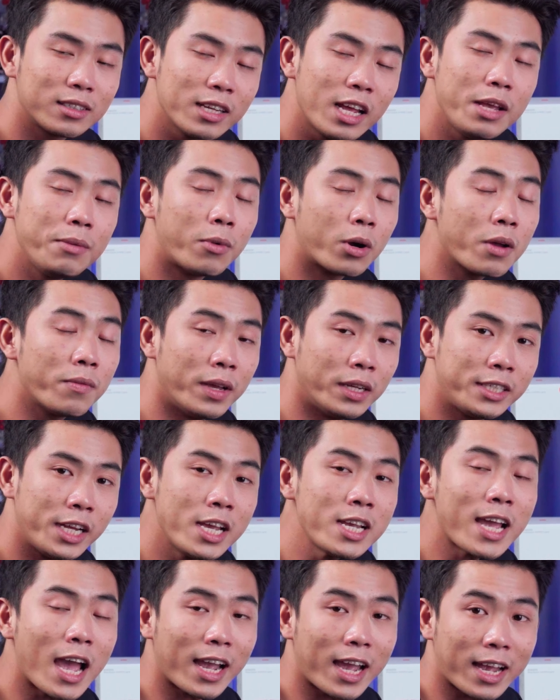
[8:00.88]
đi một cái vị
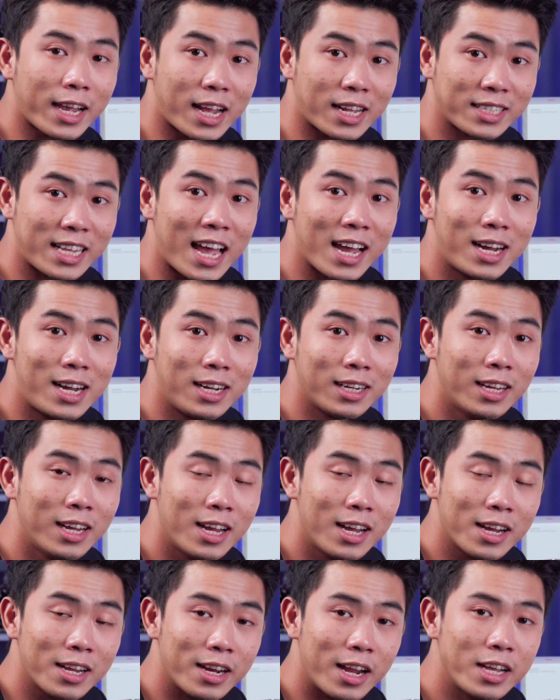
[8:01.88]
trí càng ngày càng xa hơn
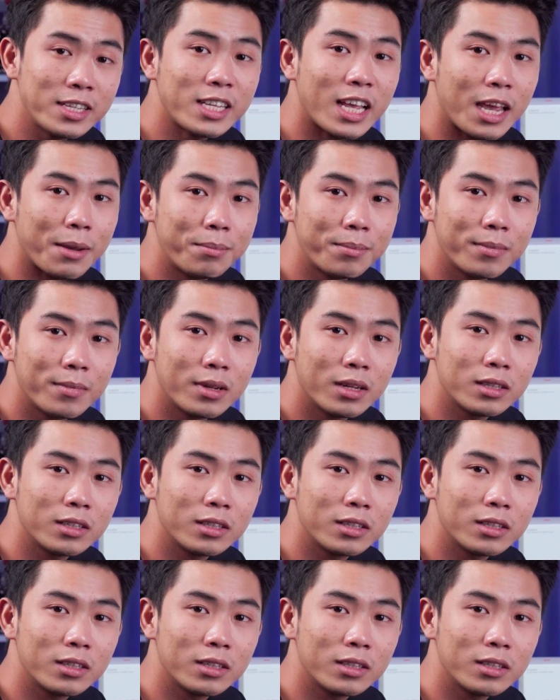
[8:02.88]
để xem